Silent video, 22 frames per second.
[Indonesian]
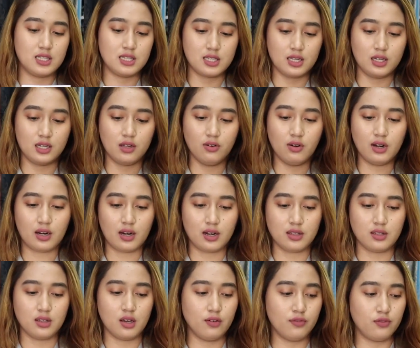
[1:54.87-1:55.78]
Di sini
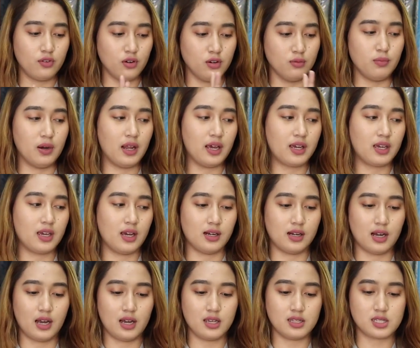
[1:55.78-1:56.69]
warnanya full black
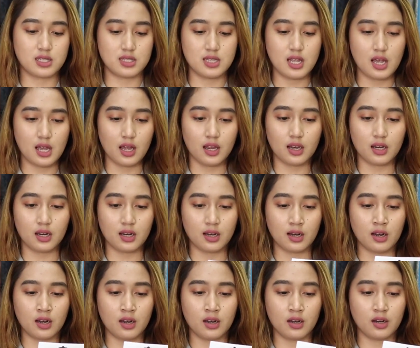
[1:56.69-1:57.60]
ya guys dan
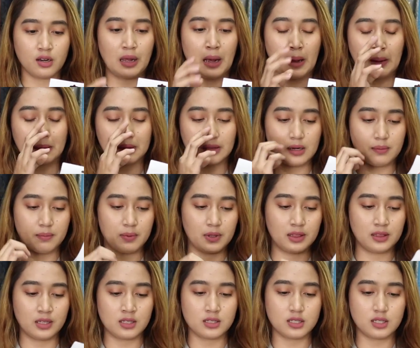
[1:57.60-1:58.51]
yang
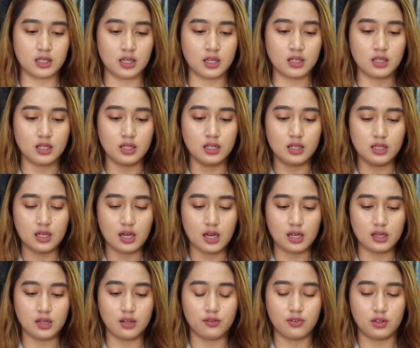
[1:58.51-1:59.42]
terpenting sih
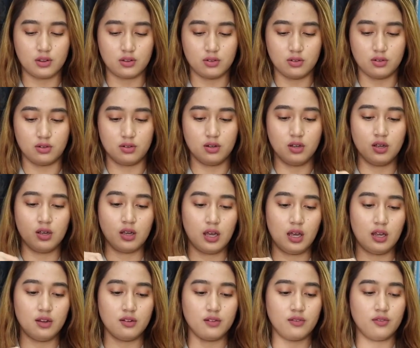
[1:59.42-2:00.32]
dia di fitur
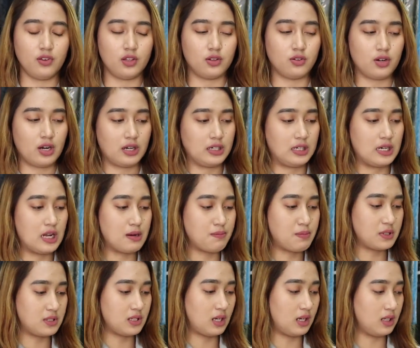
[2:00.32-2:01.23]
eh fitur yang
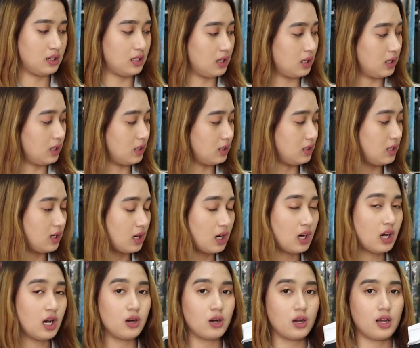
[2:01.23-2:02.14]
didapatnya ini
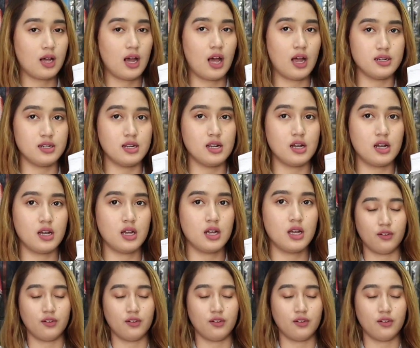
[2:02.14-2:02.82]
dia ada